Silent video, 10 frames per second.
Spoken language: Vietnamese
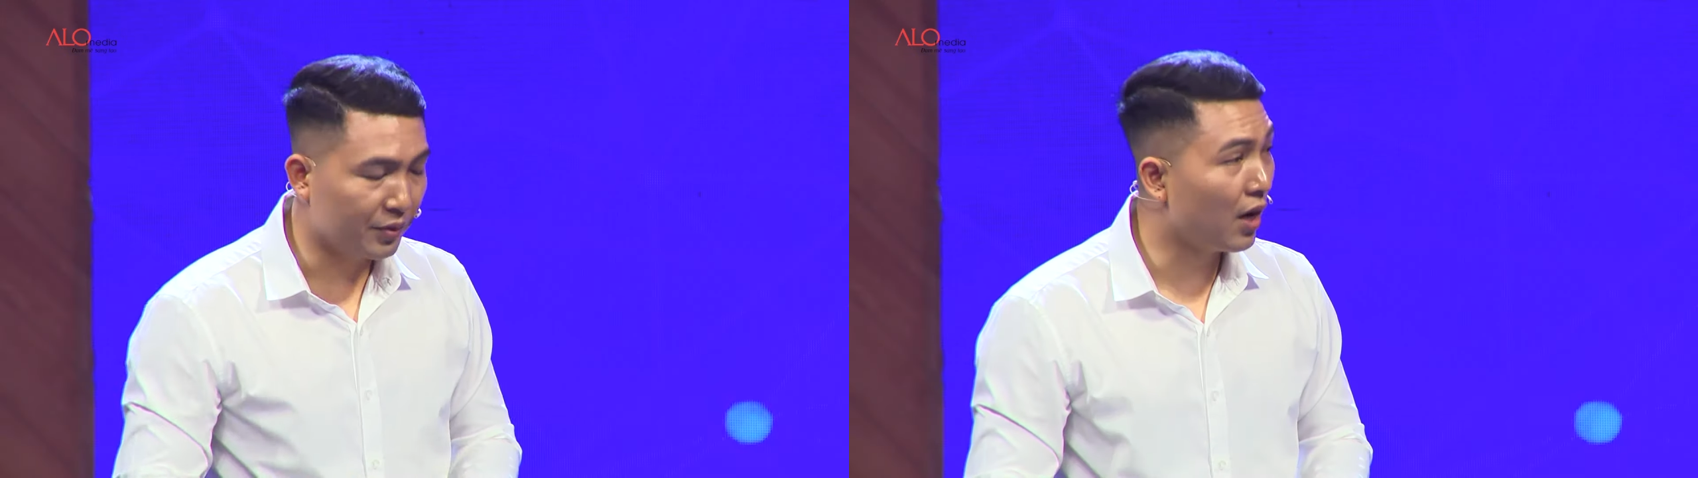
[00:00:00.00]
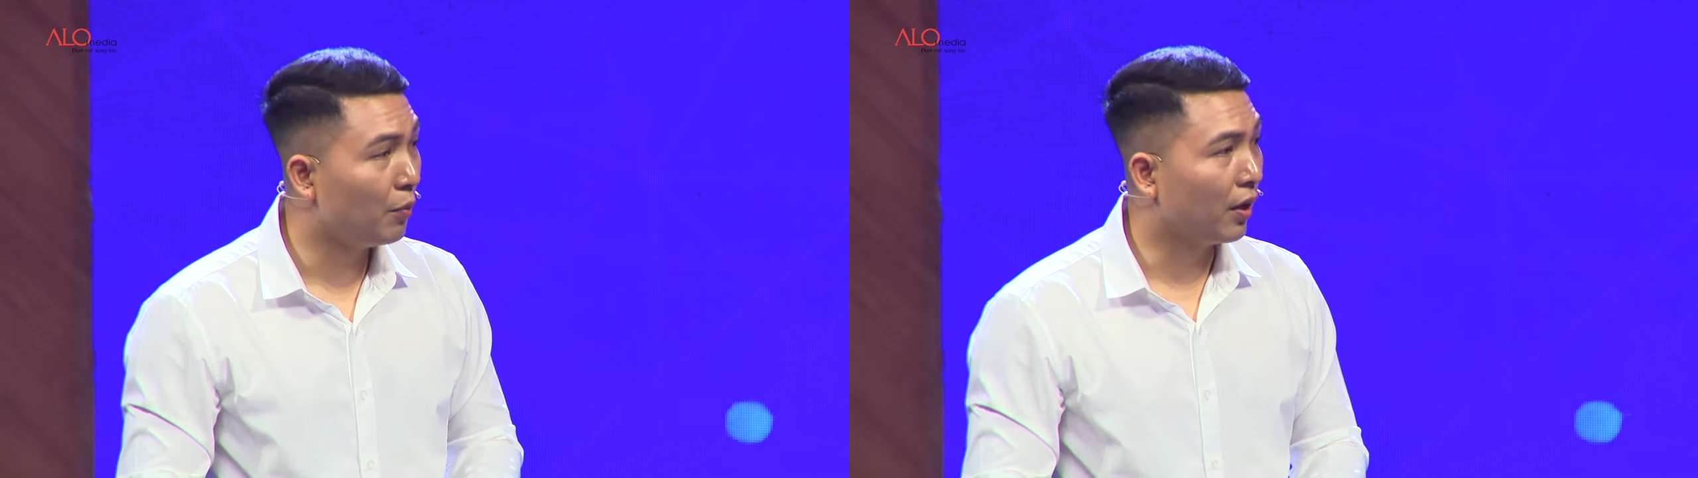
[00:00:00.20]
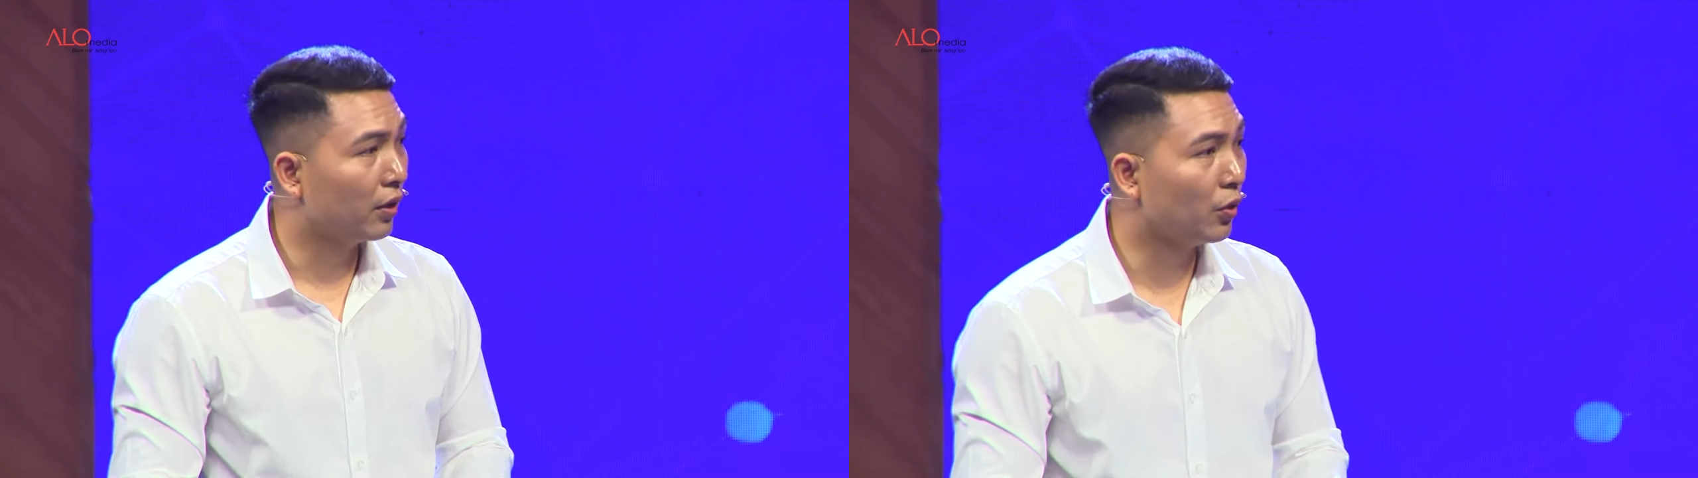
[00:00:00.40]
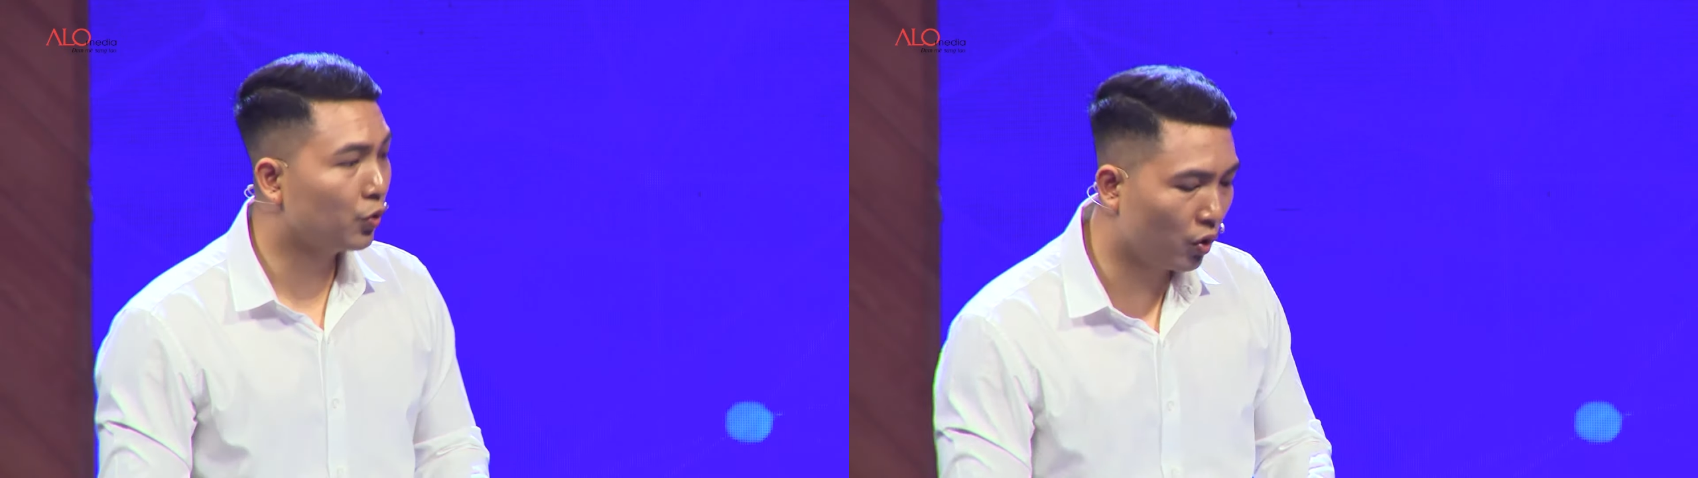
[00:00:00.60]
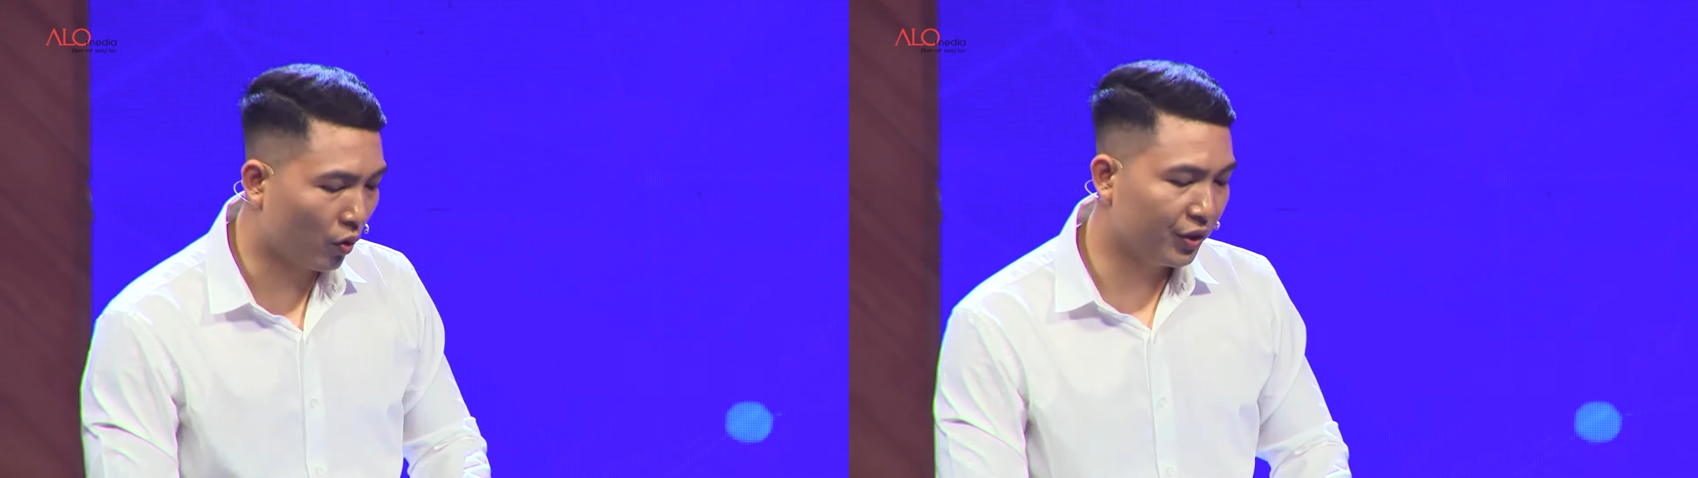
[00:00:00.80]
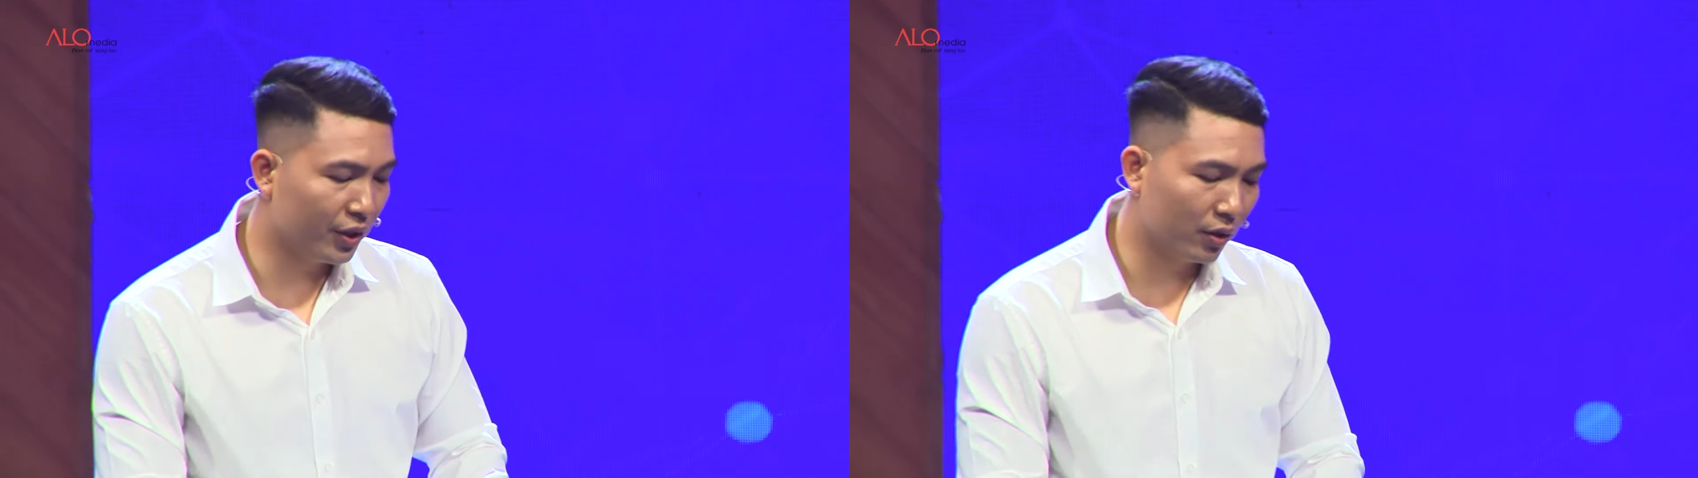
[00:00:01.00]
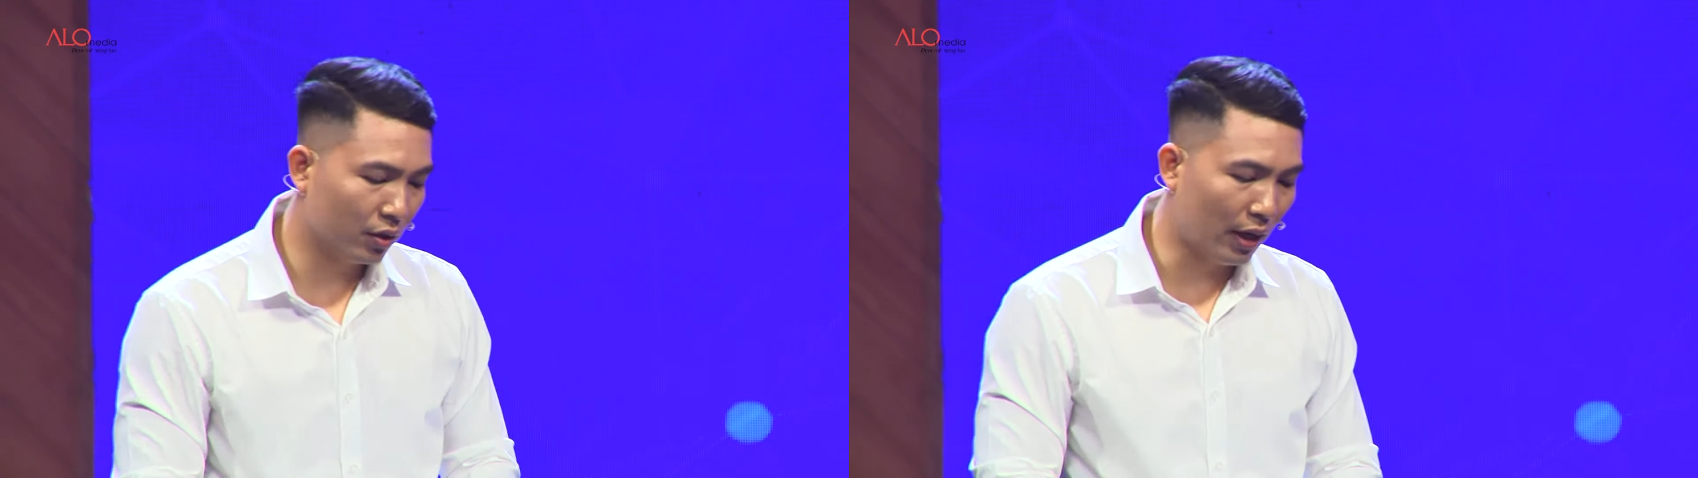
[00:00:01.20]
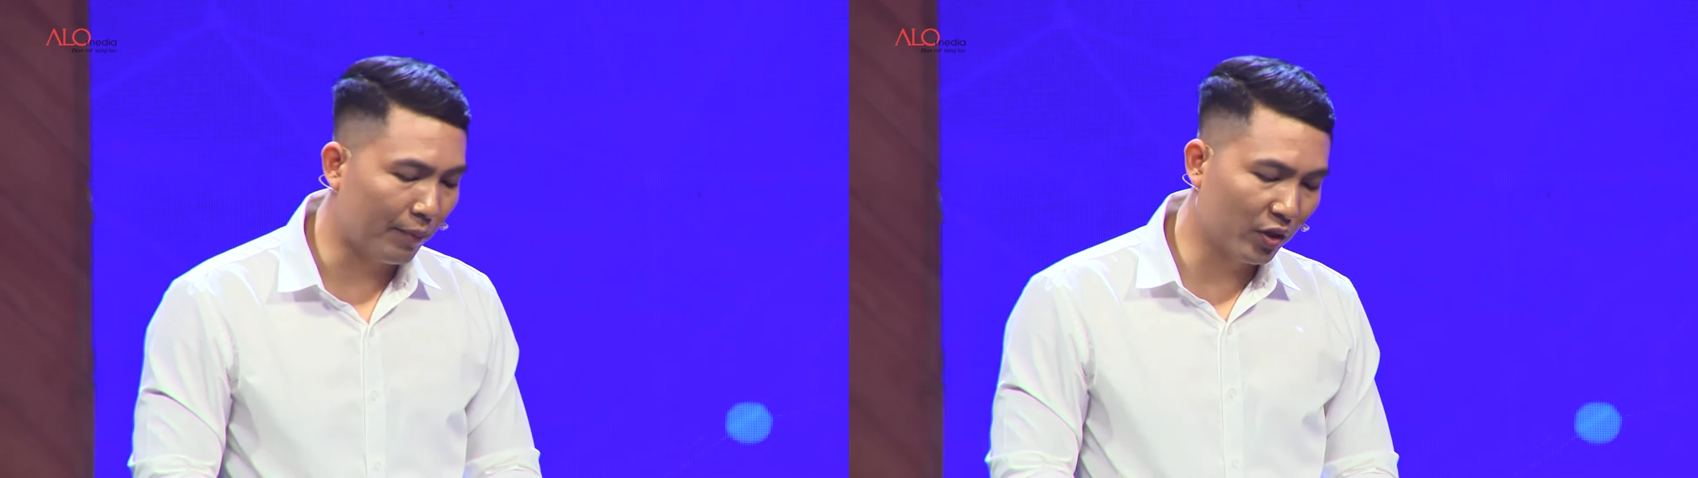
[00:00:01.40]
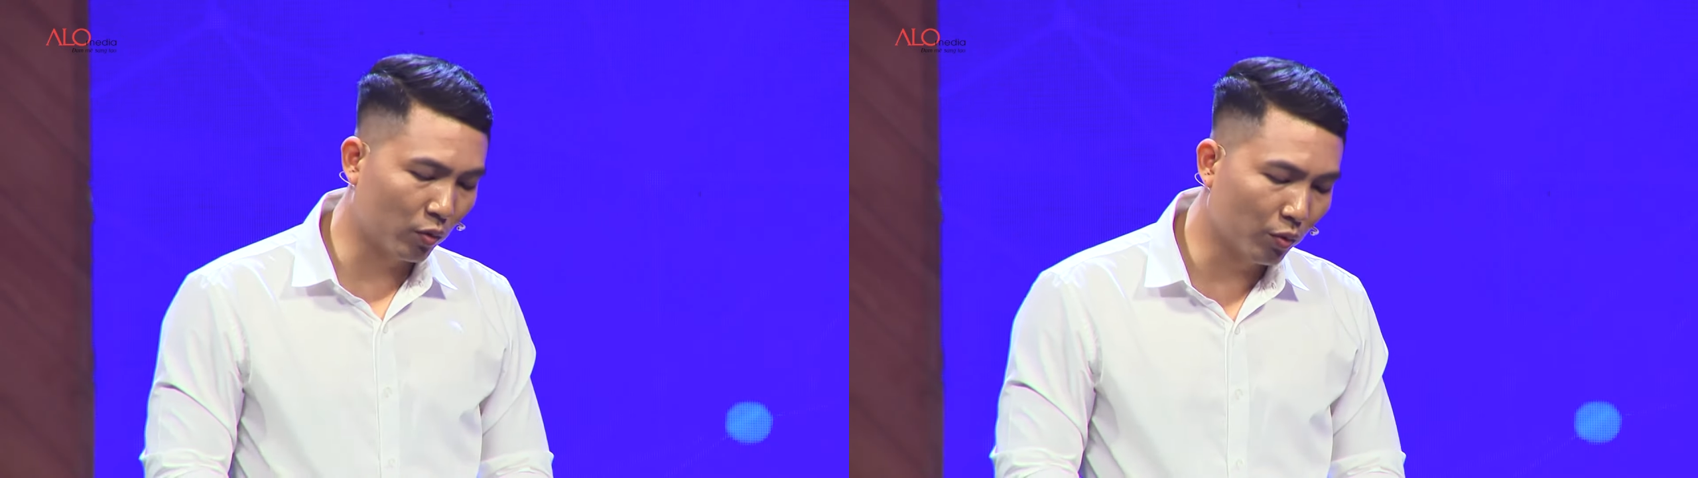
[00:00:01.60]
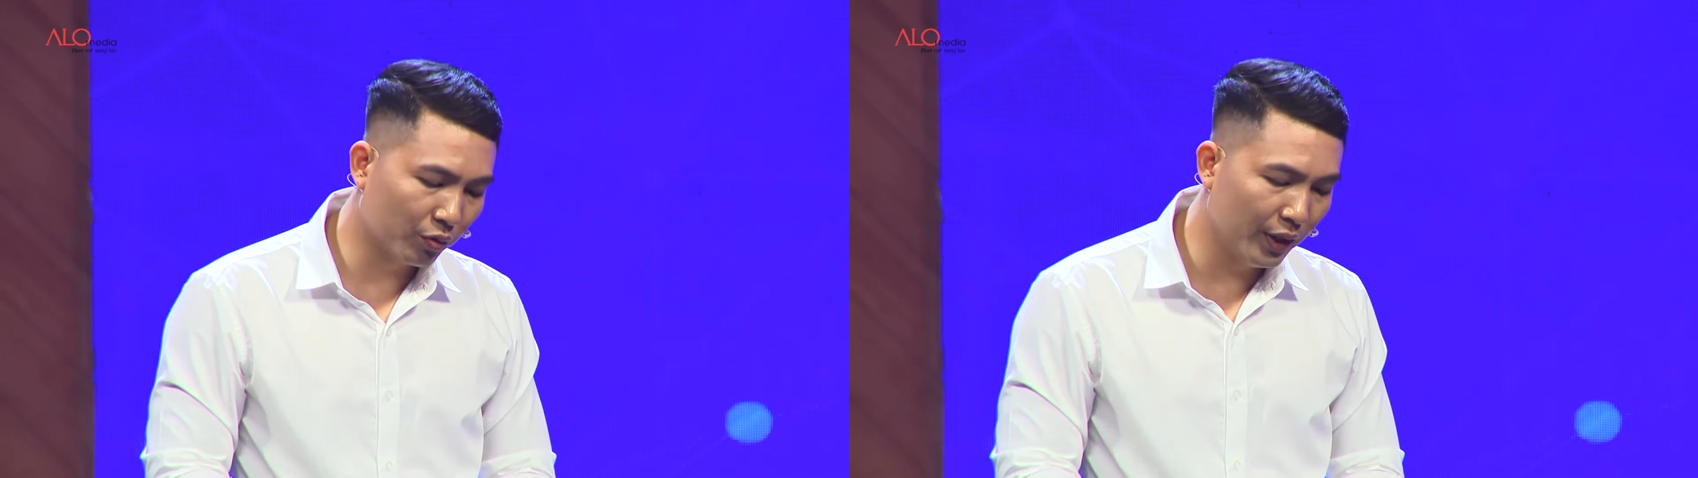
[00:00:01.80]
làm sao mà trong suốt quá trình làm việc cùng công